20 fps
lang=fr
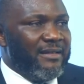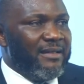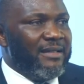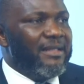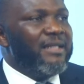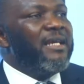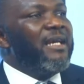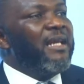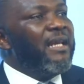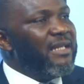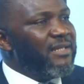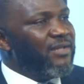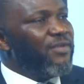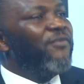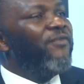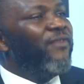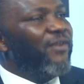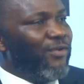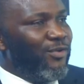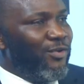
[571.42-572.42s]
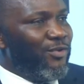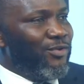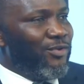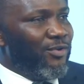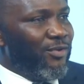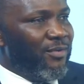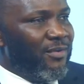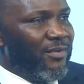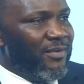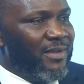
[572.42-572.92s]
et les enfants de
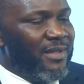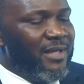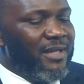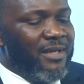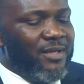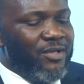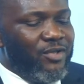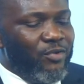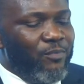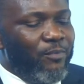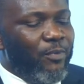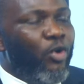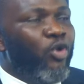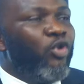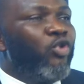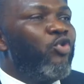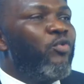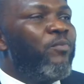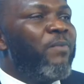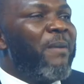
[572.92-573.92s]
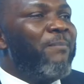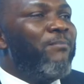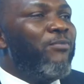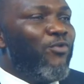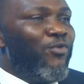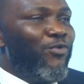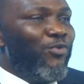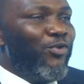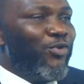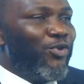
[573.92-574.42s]
Dieu se préoccupe à
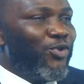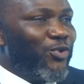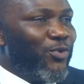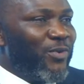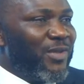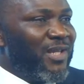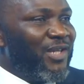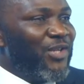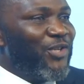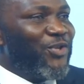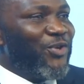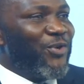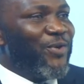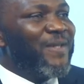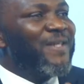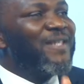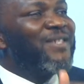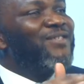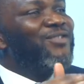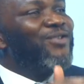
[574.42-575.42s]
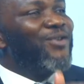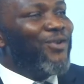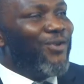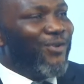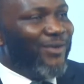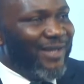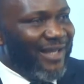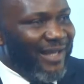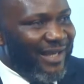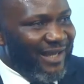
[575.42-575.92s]
beaucoup de choses qui sont
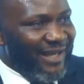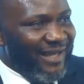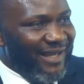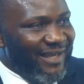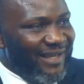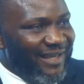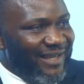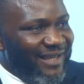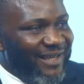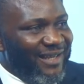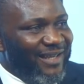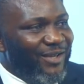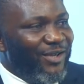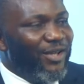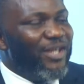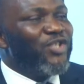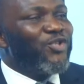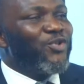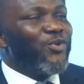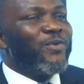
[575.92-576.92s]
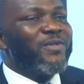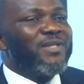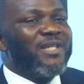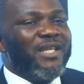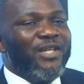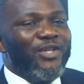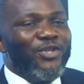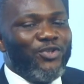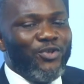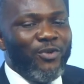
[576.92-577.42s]
secondaires, des choses
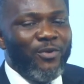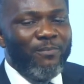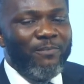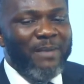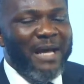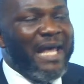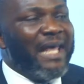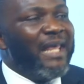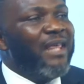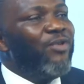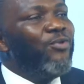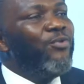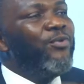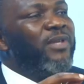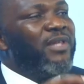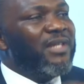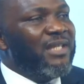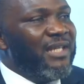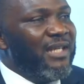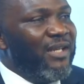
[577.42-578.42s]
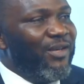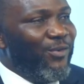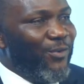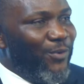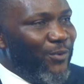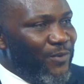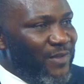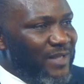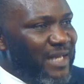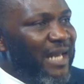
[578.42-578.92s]
qui ne sont pas utiles
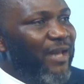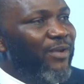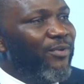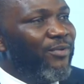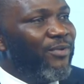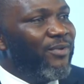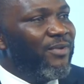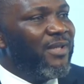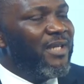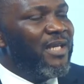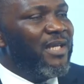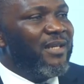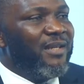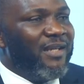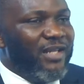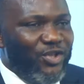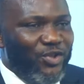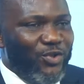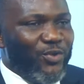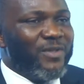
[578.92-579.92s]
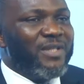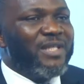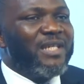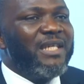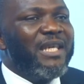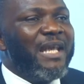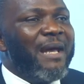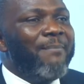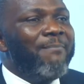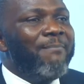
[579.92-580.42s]
au salut, des choses
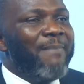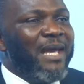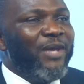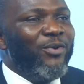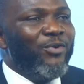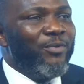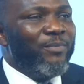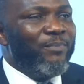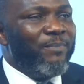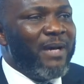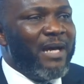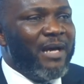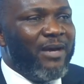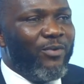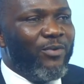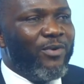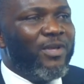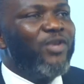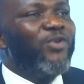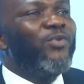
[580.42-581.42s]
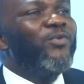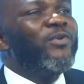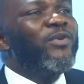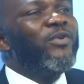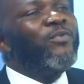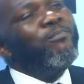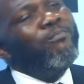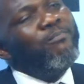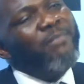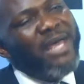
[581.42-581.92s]
qui n'amènent pas ou qui, nous
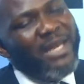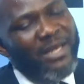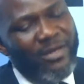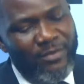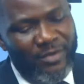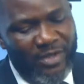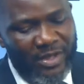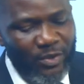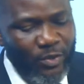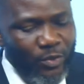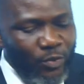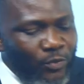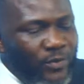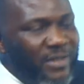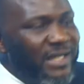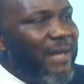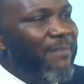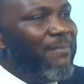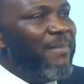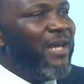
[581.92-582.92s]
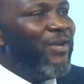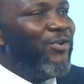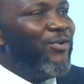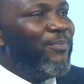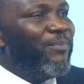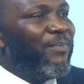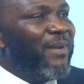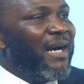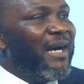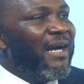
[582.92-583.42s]
ne, qui ne nous amènent
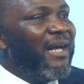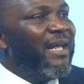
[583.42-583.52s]
pas